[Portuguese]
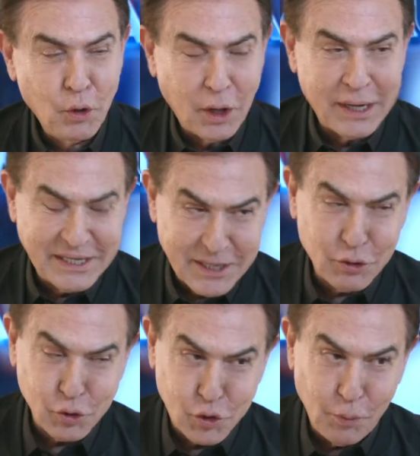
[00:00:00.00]
Quer dizer,
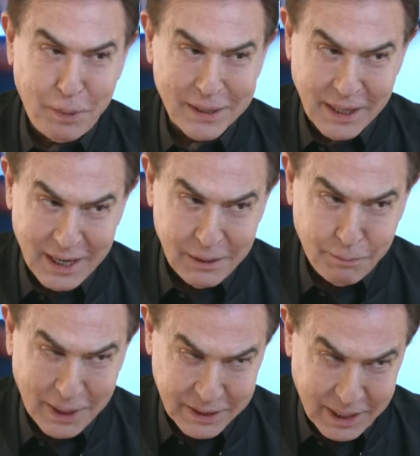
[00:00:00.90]
o seu
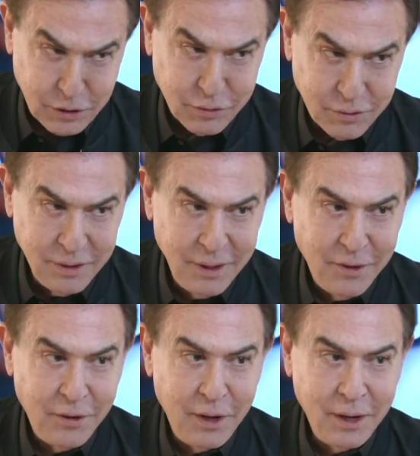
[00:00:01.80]
padrasto...
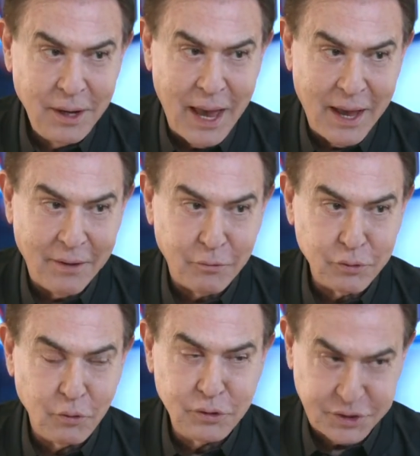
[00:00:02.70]
É o Sangirardi. É,
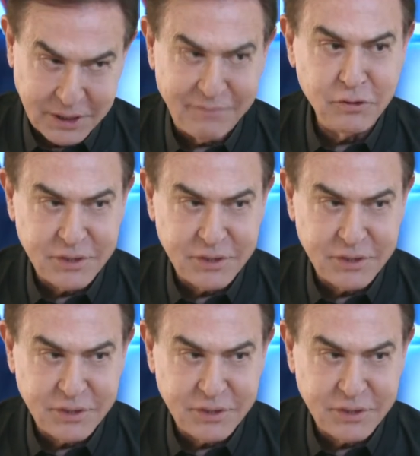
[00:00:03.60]
o Estevam